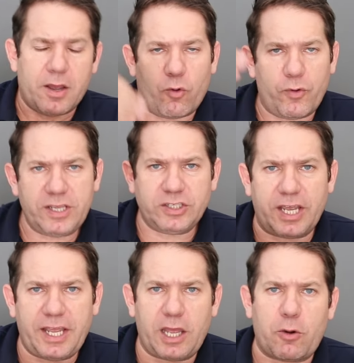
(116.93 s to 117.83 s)
o
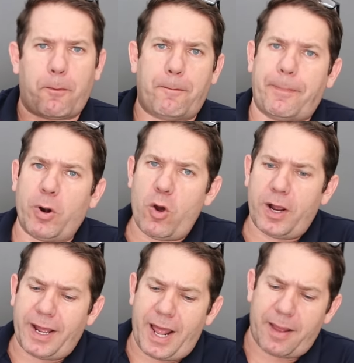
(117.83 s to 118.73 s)
engenheiro
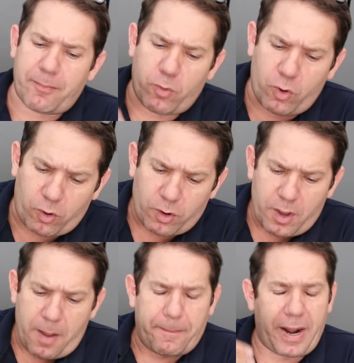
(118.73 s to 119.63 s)
programou
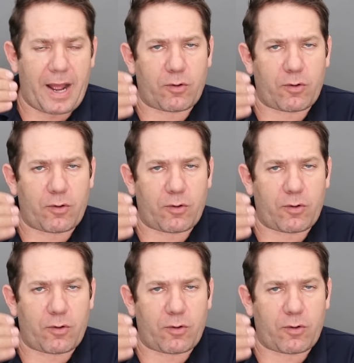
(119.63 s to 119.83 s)
para